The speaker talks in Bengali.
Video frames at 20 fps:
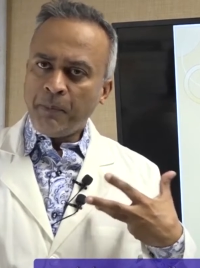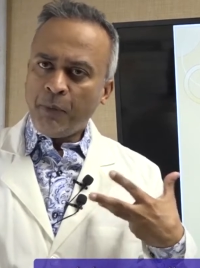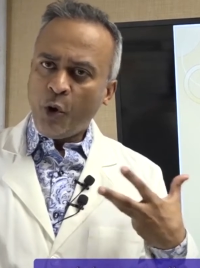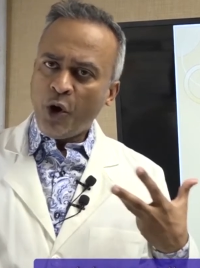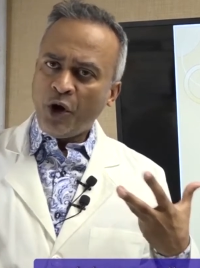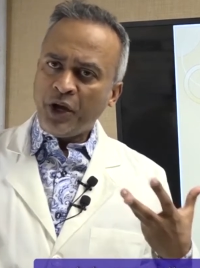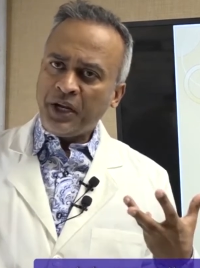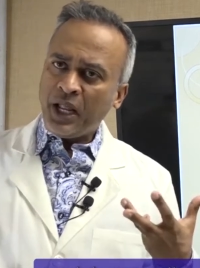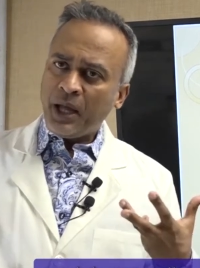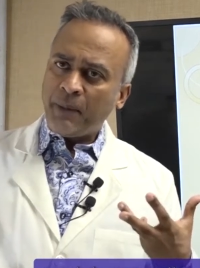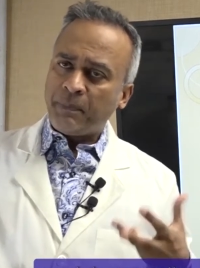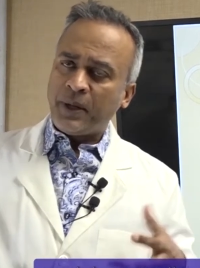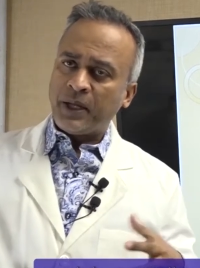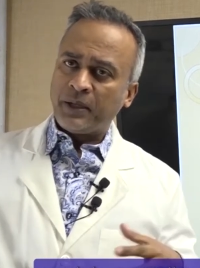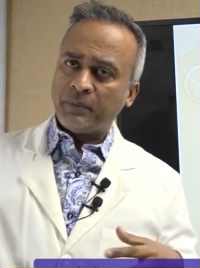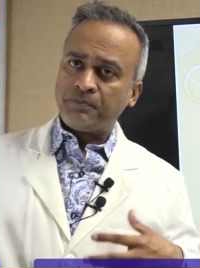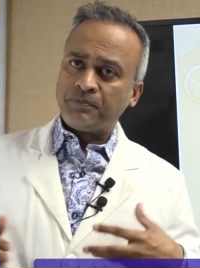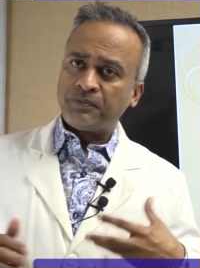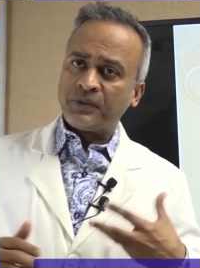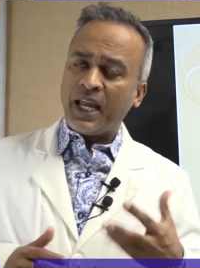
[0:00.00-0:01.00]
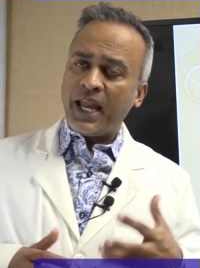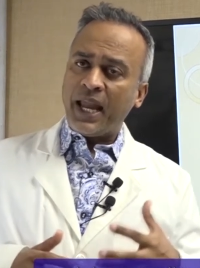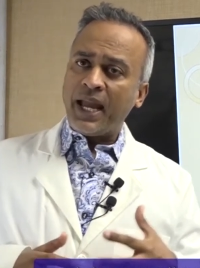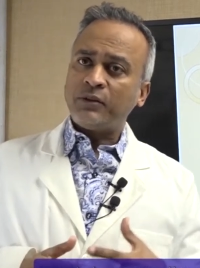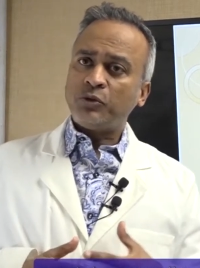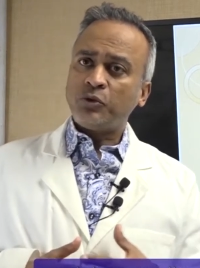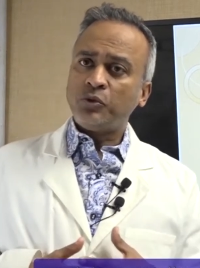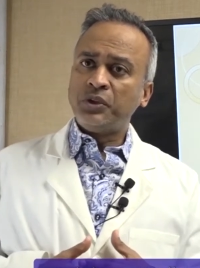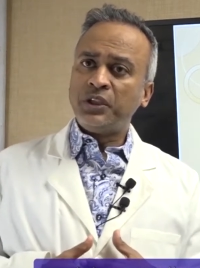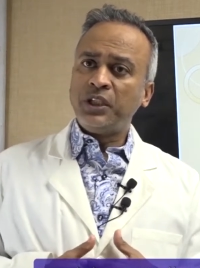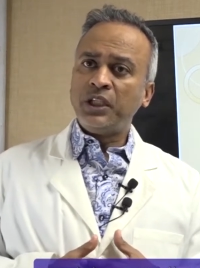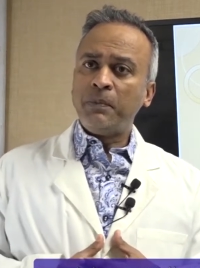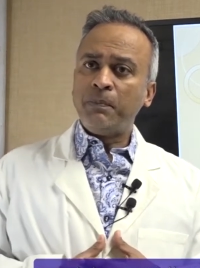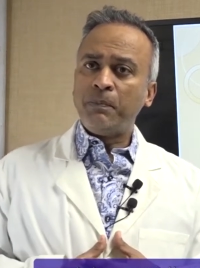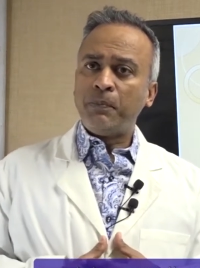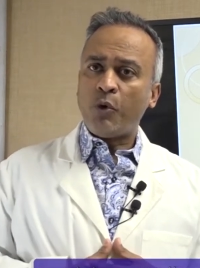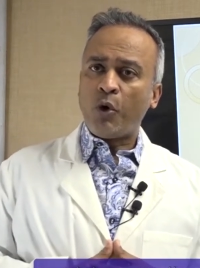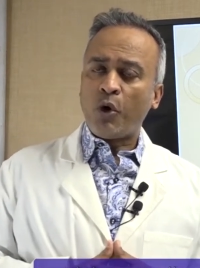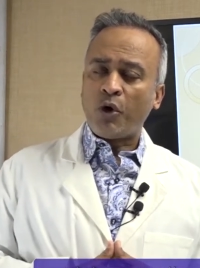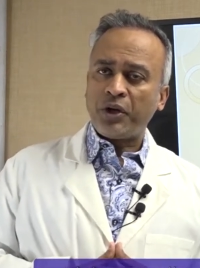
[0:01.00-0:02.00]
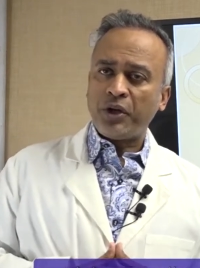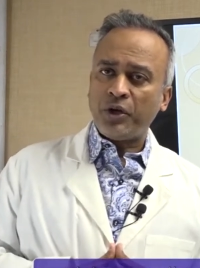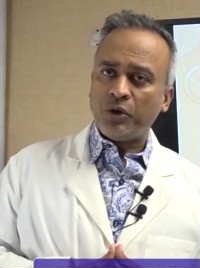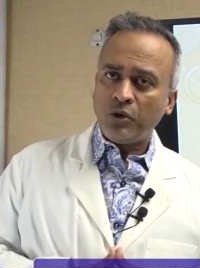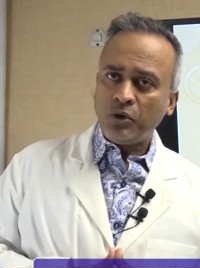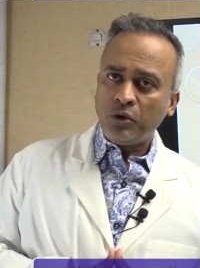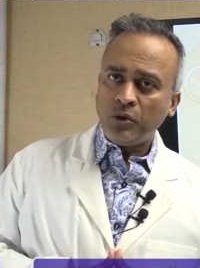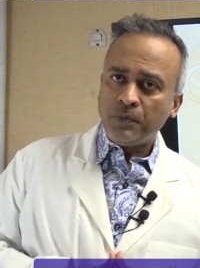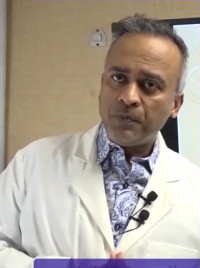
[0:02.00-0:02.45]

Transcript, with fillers: ভয় না পান এতদিন পরেও